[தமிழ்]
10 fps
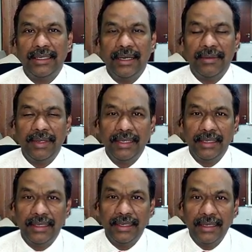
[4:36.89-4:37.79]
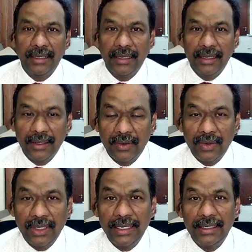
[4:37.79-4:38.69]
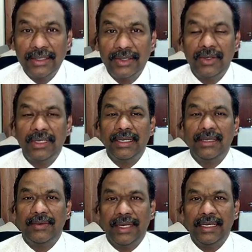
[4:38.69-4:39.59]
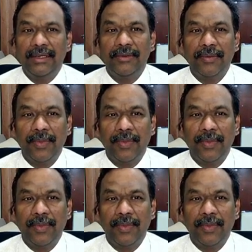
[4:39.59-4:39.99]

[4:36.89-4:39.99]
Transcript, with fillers: அப்படின்னு குட் நைட்டுன்னு சொல்லுகிறது வரைக்கும்